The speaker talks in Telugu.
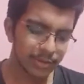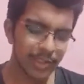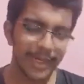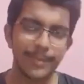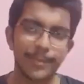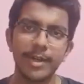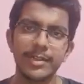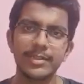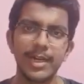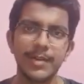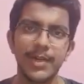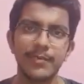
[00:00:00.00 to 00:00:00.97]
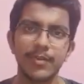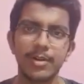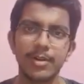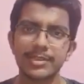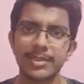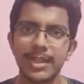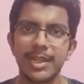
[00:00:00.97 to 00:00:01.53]
సో ఎయిట్ పాయింట్ ఎయిట్ పాయింట్ ఫోర్
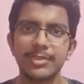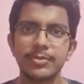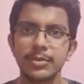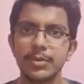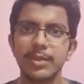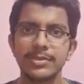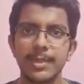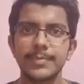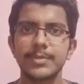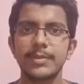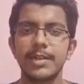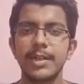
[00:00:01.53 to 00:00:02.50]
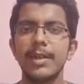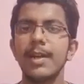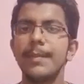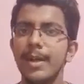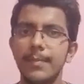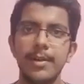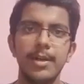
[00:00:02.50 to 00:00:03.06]
ఒకసారి అలా చూసుకోండి సమ్స్ అంటే
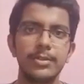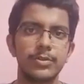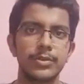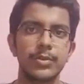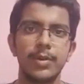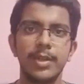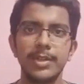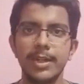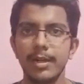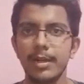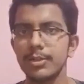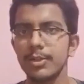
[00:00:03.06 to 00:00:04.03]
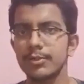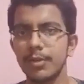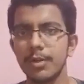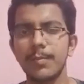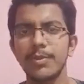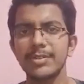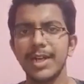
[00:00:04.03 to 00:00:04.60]
అలా పైపైన అలా చూసుకోండి ఎందుకంటే అసలు
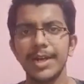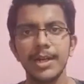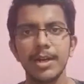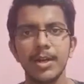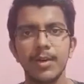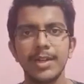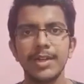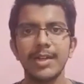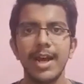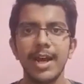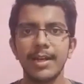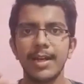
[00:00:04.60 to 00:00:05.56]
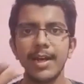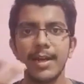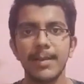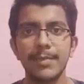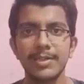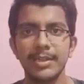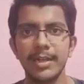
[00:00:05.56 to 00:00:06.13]
చూడకపోతే ఐడియా రావు అంటే ఎక్కడ ఎలా
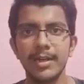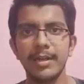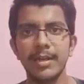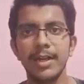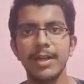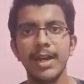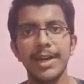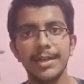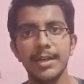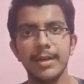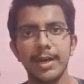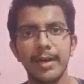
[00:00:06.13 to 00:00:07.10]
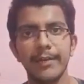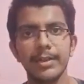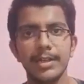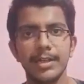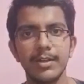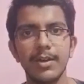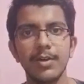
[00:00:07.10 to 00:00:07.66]
అప్లై చేయాలి అనే ఐడియా
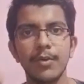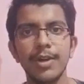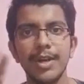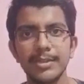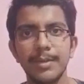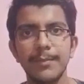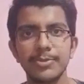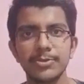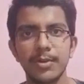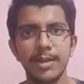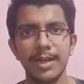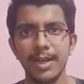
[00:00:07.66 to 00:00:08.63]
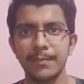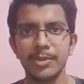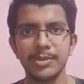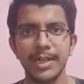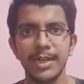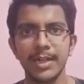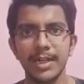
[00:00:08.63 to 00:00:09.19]
రావాలంటే కొన్ని ఎగ్జాంపుల్స్ చూడాలి
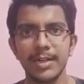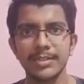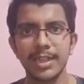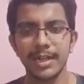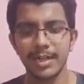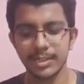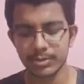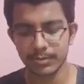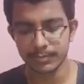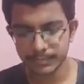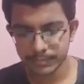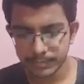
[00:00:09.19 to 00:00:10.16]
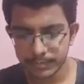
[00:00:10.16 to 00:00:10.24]
లేకపోతే ఐడియా రావడం చాలా కష్టం